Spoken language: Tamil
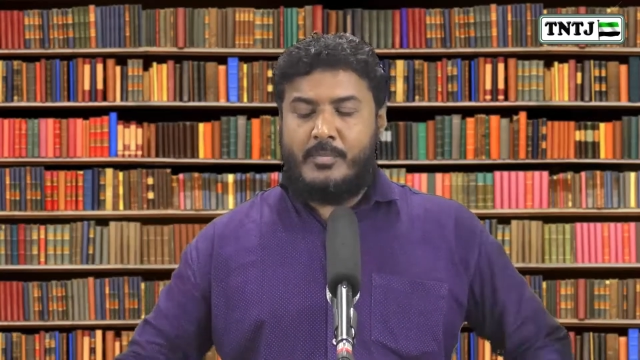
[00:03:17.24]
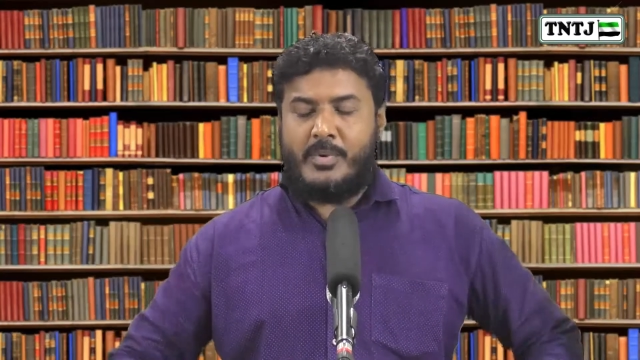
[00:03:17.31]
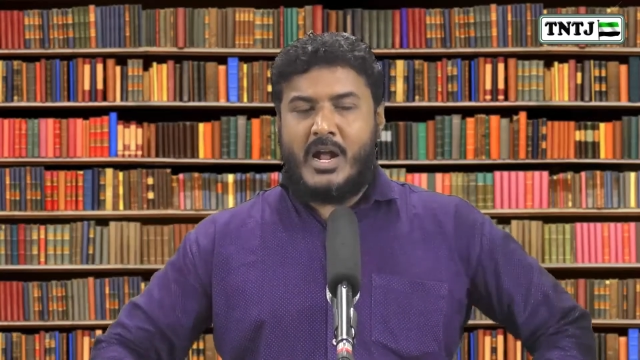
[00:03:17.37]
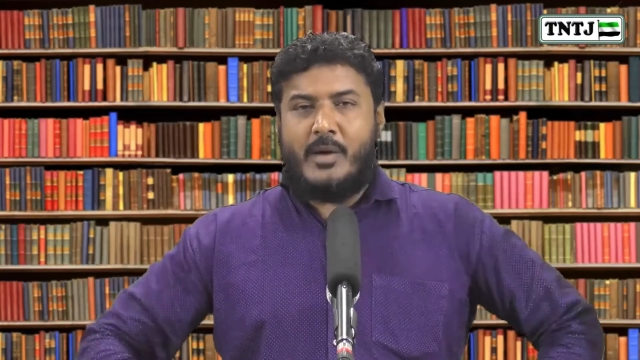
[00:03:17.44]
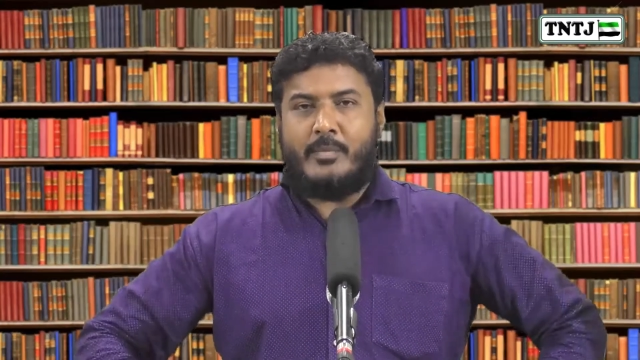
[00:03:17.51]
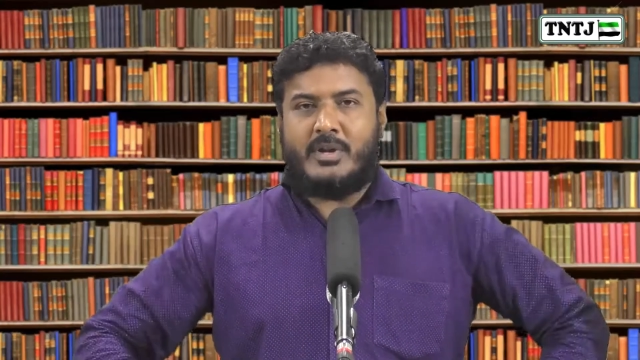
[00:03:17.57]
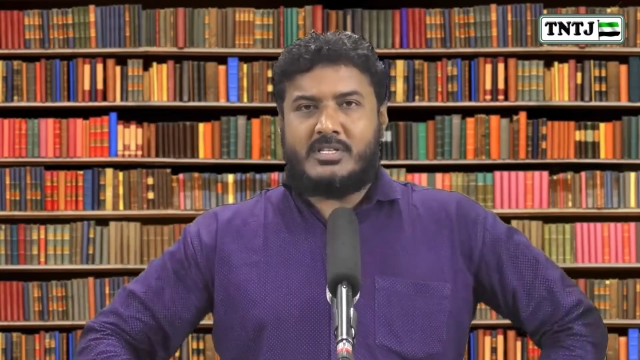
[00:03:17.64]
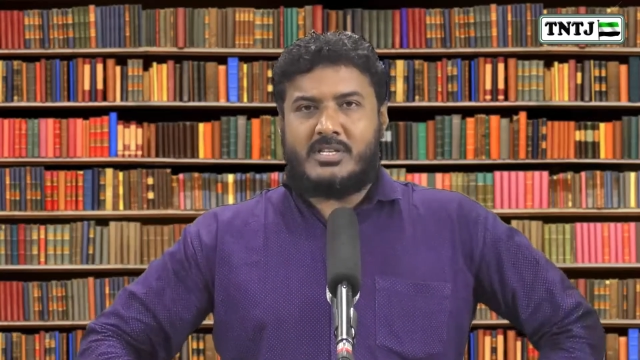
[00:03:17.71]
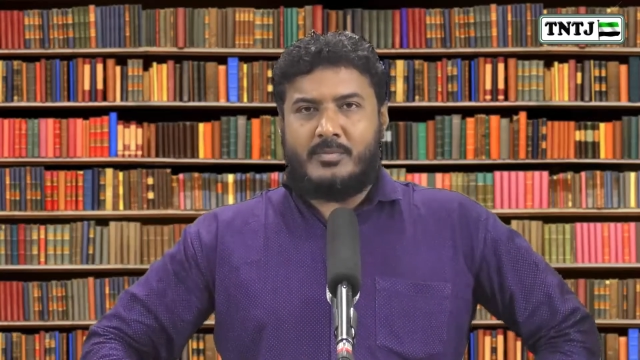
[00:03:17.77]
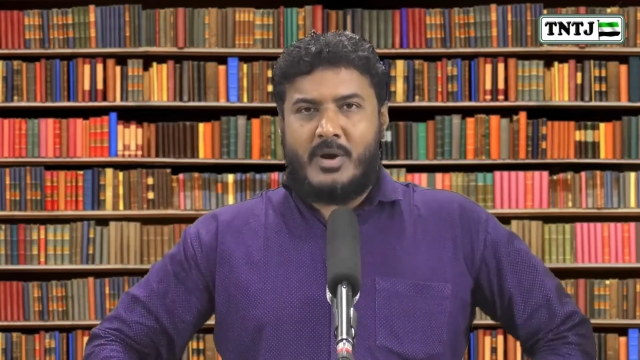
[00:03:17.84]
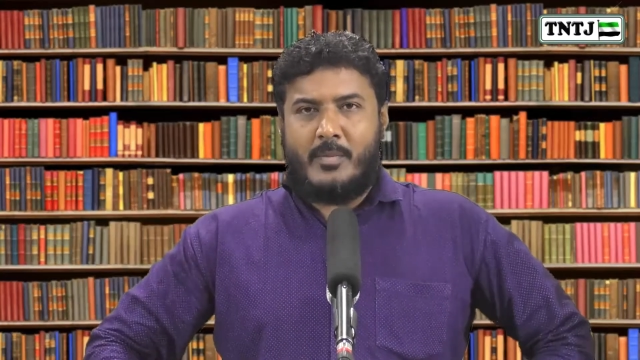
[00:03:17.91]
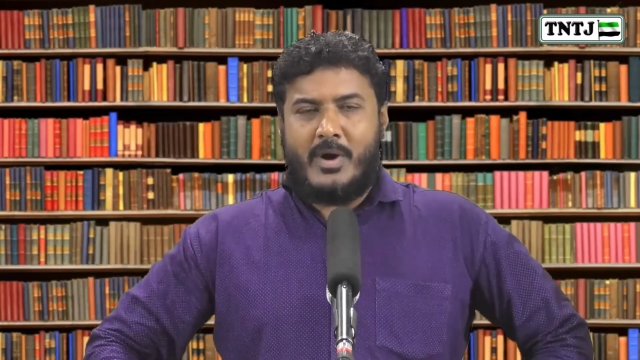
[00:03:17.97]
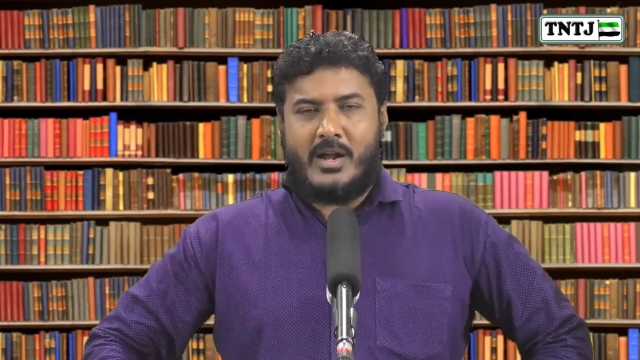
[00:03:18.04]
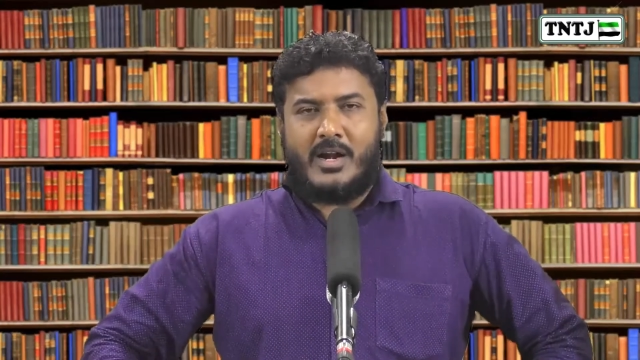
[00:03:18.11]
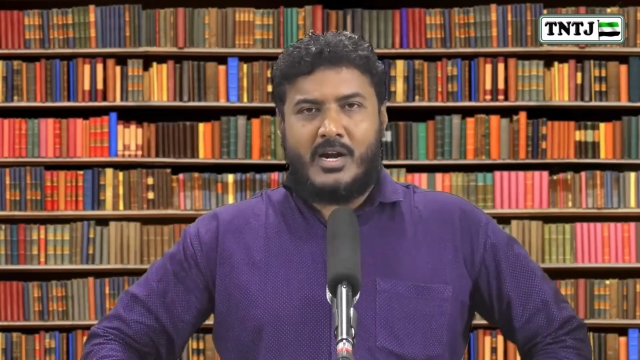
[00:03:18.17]
பிராமண சபா
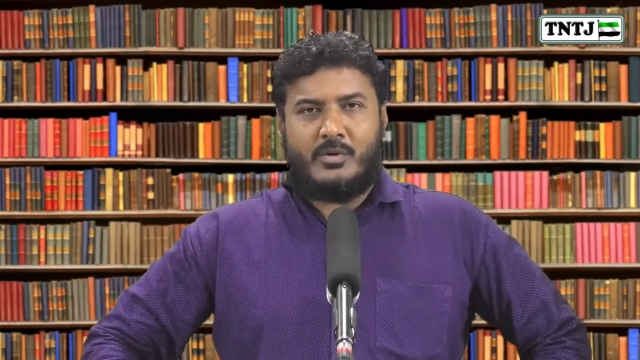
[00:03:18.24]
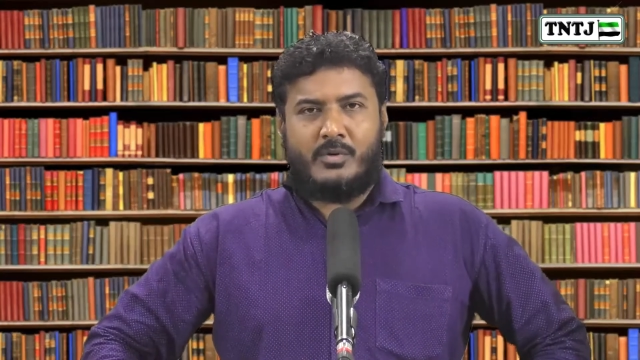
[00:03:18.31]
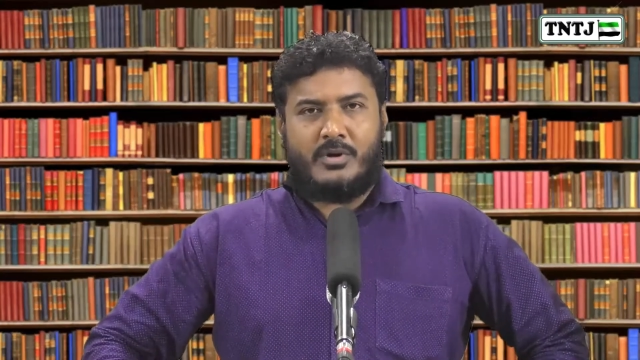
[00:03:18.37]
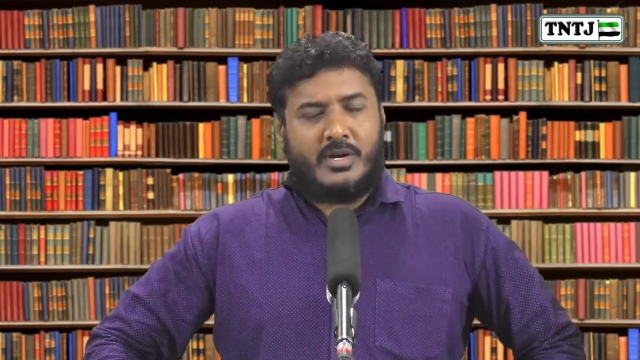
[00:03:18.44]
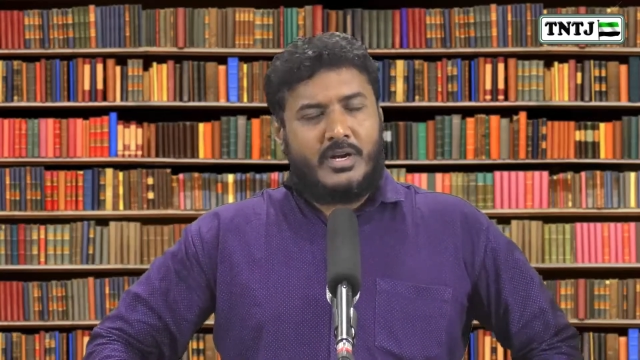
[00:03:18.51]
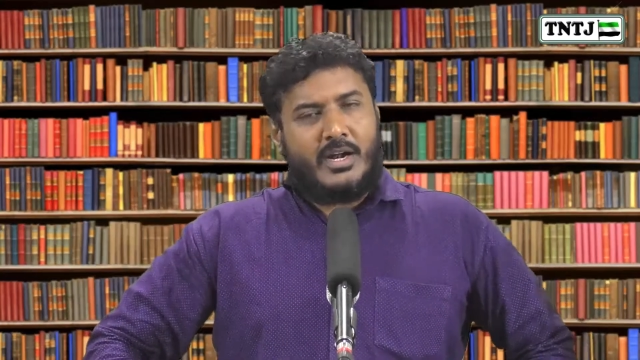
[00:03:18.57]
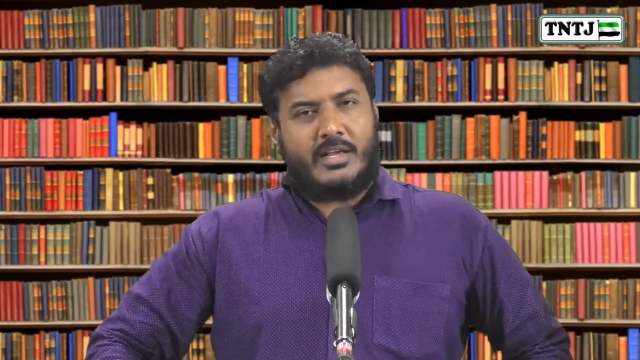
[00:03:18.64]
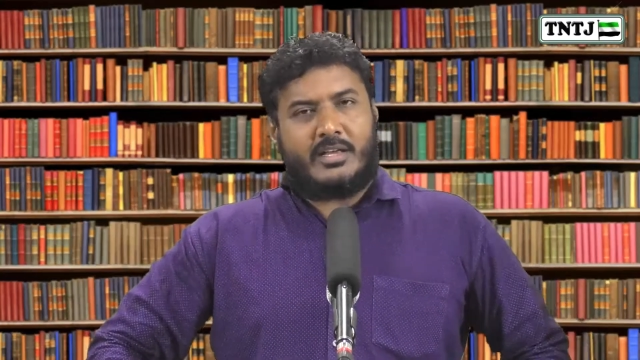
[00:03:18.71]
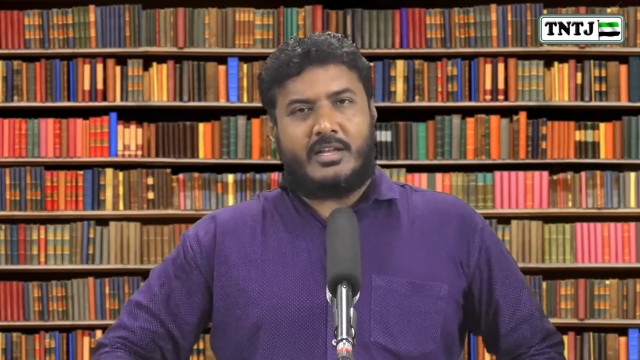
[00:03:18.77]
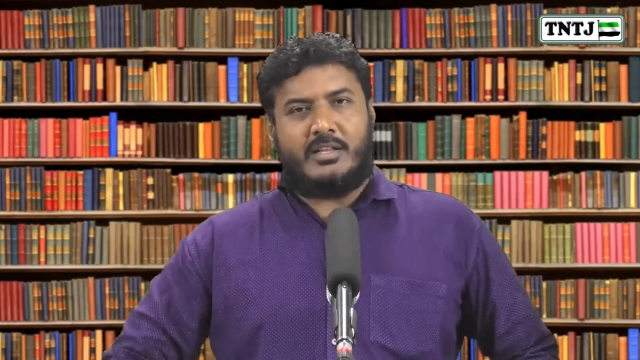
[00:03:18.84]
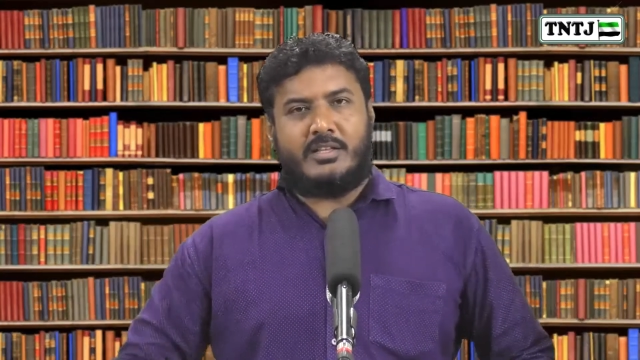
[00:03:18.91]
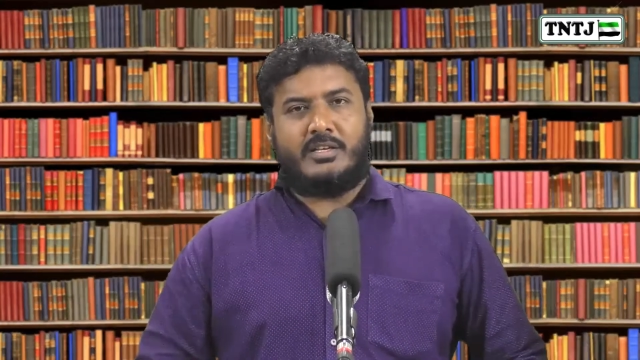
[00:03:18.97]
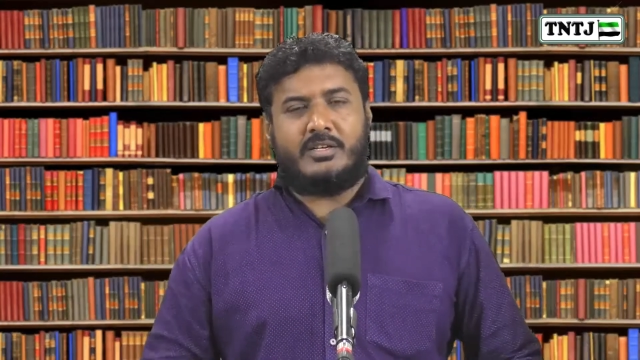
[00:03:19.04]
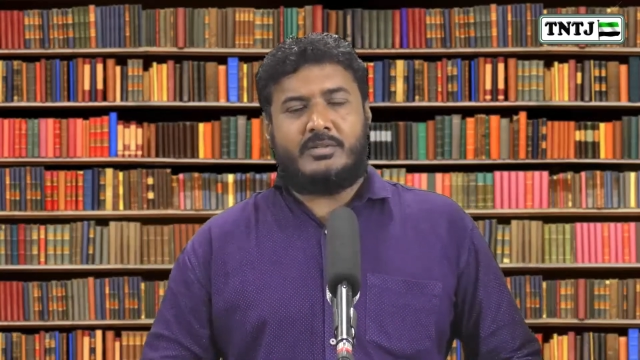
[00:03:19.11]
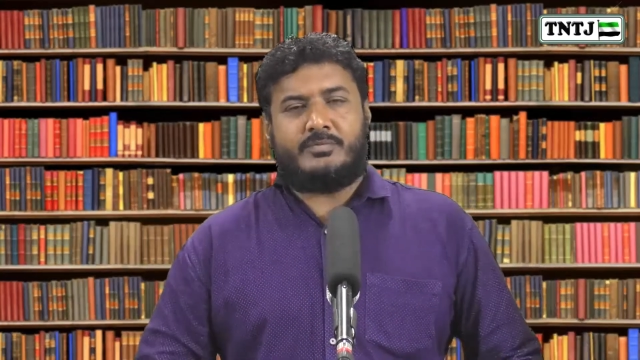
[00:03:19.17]
மாநாடு ஒன்று
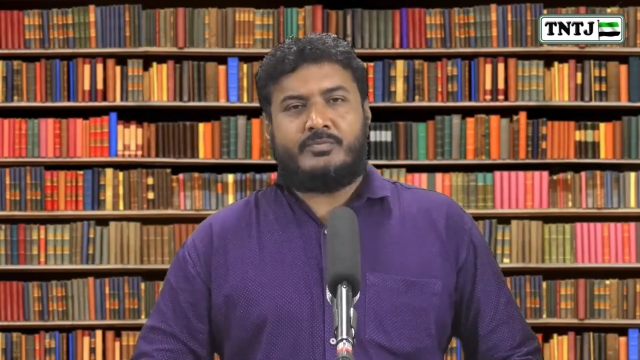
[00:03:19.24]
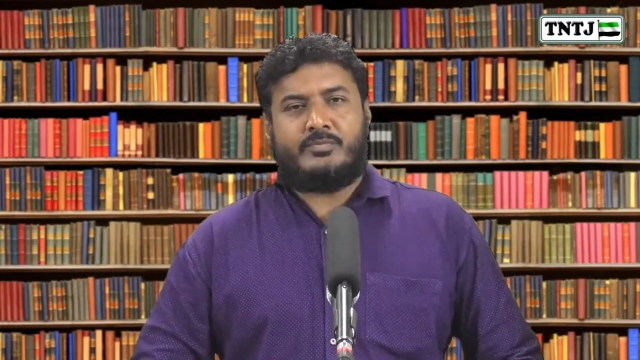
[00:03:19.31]
நடக்கிறது